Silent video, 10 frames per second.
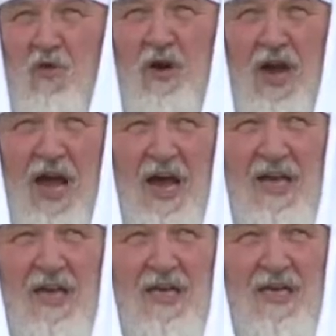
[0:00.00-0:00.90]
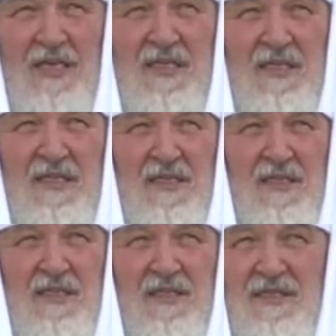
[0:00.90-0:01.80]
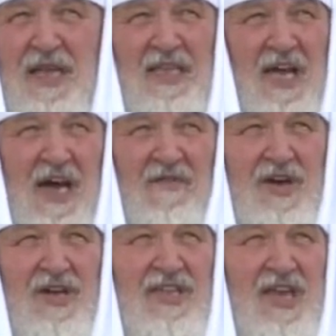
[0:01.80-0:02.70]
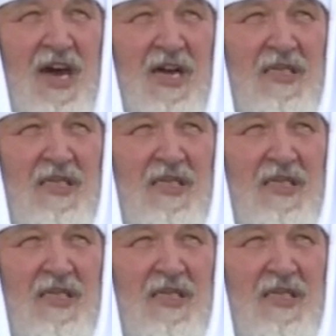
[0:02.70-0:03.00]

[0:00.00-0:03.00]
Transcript: Духа, на таковых не